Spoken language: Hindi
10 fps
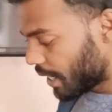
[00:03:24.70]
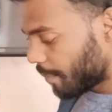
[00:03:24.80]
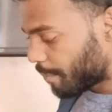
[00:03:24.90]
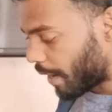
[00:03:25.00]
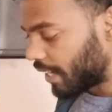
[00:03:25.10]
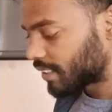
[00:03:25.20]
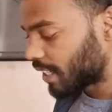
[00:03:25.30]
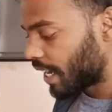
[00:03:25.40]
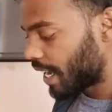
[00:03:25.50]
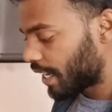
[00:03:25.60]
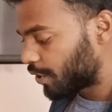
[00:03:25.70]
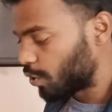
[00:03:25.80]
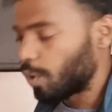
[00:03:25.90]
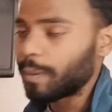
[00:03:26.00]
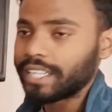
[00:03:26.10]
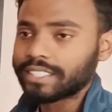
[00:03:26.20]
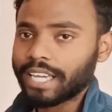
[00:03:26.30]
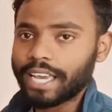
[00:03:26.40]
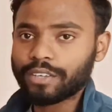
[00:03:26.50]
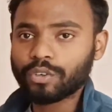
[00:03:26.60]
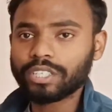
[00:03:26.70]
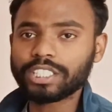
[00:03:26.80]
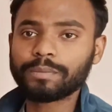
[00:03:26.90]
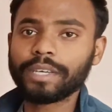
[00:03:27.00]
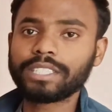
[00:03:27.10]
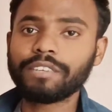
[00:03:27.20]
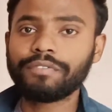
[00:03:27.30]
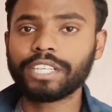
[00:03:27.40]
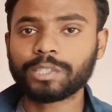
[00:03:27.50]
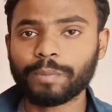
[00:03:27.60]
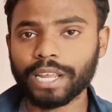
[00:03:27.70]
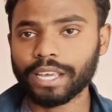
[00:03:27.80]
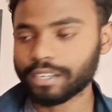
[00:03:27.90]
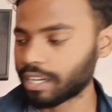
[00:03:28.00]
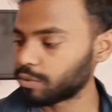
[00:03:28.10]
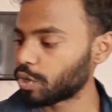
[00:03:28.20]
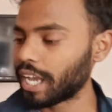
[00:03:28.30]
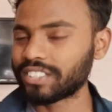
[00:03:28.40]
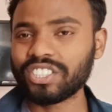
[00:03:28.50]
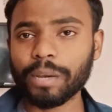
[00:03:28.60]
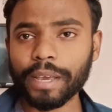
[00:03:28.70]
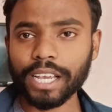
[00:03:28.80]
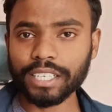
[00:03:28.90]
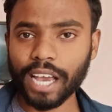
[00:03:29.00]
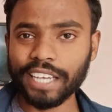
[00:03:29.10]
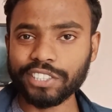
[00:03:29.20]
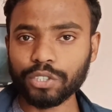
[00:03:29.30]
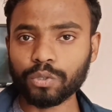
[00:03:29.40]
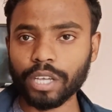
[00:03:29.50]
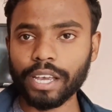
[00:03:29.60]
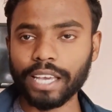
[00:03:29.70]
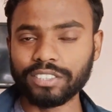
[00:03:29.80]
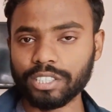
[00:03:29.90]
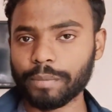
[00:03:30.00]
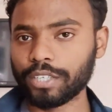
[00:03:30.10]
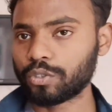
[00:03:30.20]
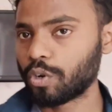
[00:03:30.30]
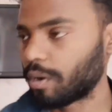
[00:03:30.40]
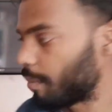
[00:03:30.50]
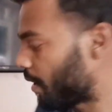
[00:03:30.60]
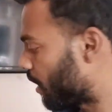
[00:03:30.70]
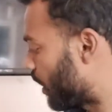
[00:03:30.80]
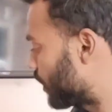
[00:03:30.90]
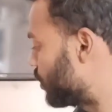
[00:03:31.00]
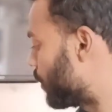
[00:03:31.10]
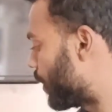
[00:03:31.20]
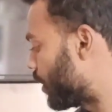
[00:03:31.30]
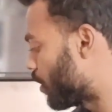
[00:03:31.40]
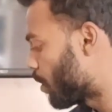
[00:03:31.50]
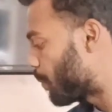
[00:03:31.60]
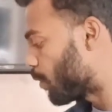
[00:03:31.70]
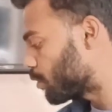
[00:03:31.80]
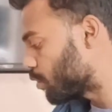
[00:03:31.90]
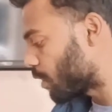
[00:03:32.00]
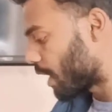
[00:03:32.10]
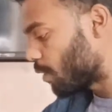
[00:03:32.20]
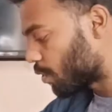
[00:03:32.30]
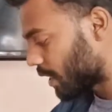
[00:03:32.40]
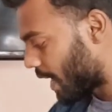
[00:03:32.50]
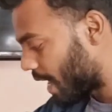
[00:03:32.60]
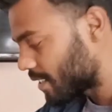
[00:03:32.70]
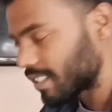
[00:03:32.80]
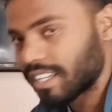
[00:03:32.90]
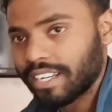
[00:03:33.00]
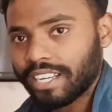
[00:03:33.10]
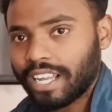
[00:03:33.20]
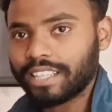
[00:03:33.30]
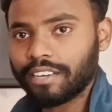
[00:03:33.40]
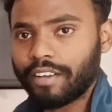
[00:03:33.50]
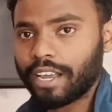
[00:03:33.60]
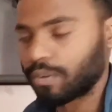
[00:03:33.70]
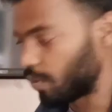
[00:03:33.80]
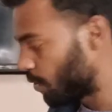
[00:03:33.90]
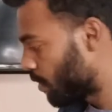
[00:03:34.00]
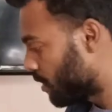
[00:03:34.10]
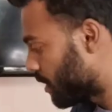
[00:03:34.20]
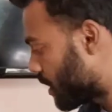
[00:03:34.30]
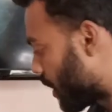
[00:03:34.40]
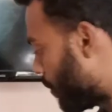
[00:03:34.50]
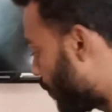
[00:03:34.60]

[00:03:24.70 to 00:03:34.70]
ये बाईस का है क्यों बाईस का है क्योंकि इसमें सिर्फ डिस्प्ले का जो एच का एक आई होता है एच जो हमारा एच डी पोर्ट जो कई लोग होते हैं ना एस करके निकालते हैं वायर को जैसे